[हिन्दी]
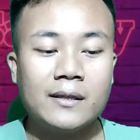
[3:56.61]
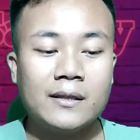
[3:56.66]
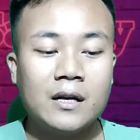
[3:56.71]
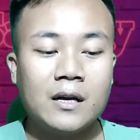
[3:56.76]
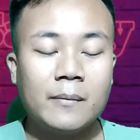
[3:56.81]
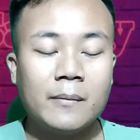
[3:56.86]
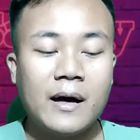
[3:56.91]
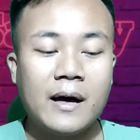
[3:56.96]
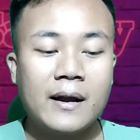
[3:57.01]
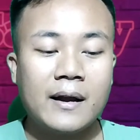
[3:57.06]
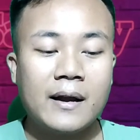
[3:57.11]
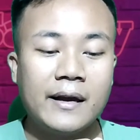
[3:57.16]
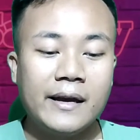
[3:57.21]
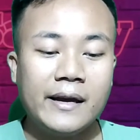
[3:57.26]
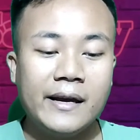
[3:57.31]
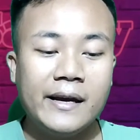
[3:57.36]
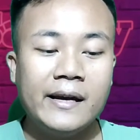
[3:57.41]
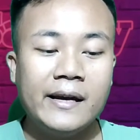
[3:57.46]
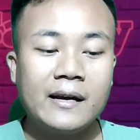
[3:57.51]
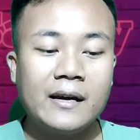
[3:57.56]
एक तरफ आ रहा
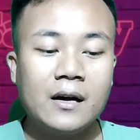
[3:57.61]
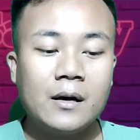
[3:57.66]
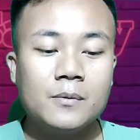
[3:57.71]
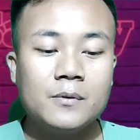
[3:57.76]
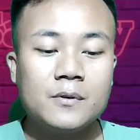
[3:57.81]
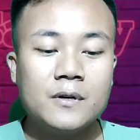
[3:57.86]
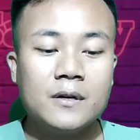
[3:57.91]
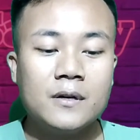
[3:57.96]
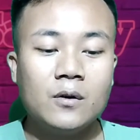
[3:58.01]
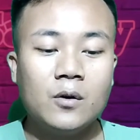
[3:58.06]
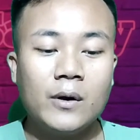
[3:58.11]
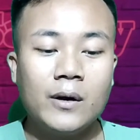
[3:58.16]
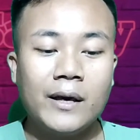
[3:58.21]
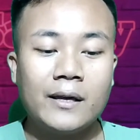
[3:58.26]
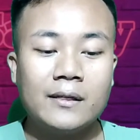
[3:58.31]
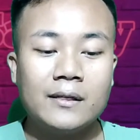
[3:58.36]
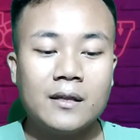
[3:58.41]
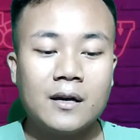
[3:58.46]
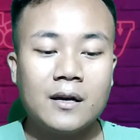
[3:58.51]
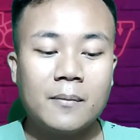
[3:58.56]
है इन का ऑप्शन
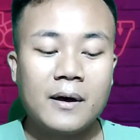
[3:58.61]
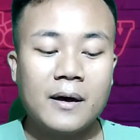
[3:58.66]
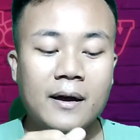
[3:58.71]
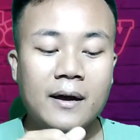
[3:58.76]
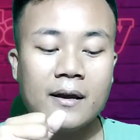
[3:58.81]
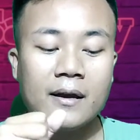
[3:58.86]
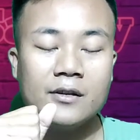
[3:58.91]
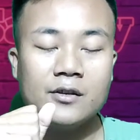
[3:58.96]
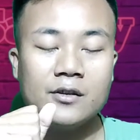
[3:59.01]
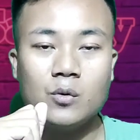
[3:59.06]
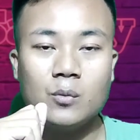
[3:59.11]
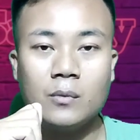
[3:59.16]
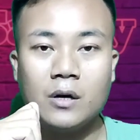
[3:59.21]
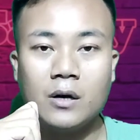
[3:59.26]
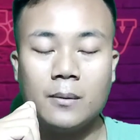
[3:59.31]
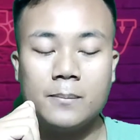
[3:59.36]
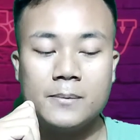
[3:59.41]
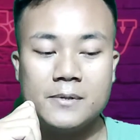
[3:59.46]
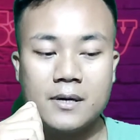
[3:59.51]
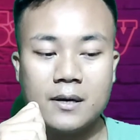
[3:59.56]
और एक तरफ आ रहा है रिज्यूम
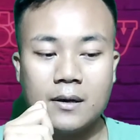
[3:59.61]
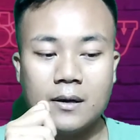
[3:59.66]
का